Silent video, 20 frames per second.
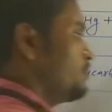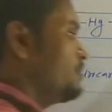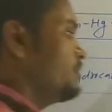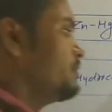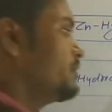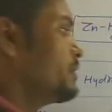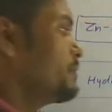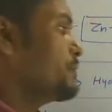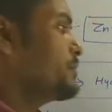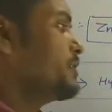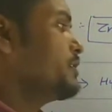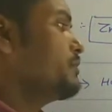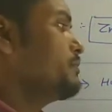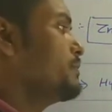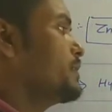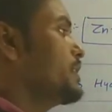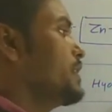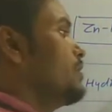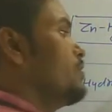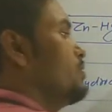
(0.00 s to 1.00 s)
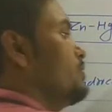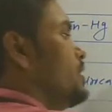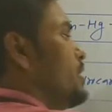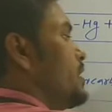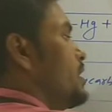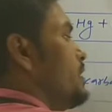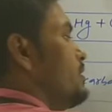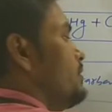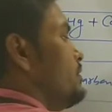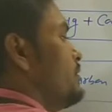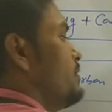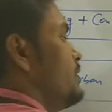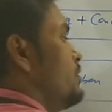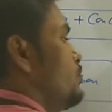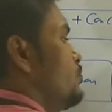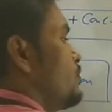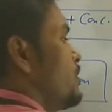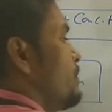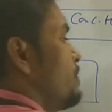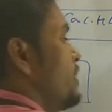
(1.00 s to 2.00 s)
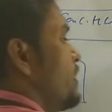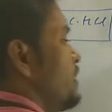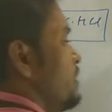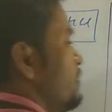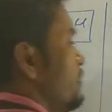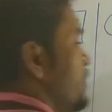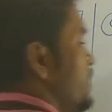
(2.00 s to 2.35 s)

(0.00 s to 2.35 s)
तो इसके वजह में क्या हो जाएगा सीओ के प्लेस